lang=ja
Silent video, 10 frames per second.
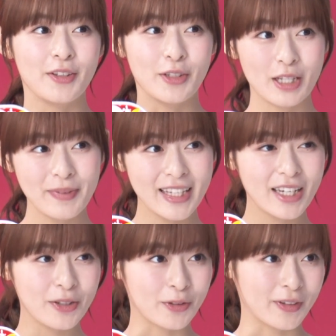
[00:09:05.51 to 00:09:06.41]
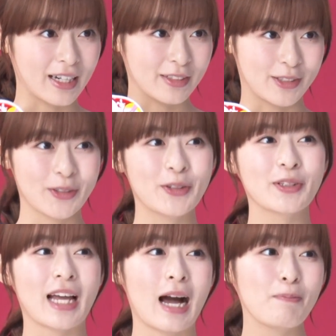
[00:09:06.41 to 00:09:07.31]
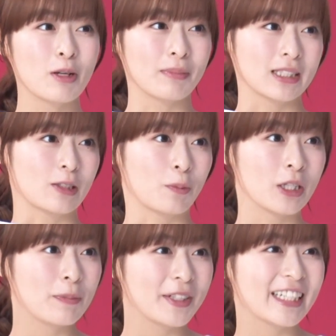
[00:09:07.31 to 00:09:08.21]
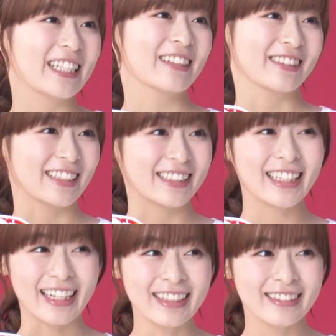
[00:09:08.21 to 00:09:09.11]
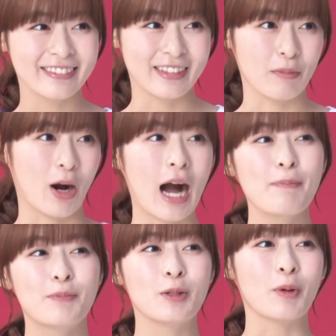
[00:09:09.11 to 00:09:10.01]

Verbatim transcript: 雪見大福は常温ではっぷん待つとプニプニになるって知ってた？でもはっぷ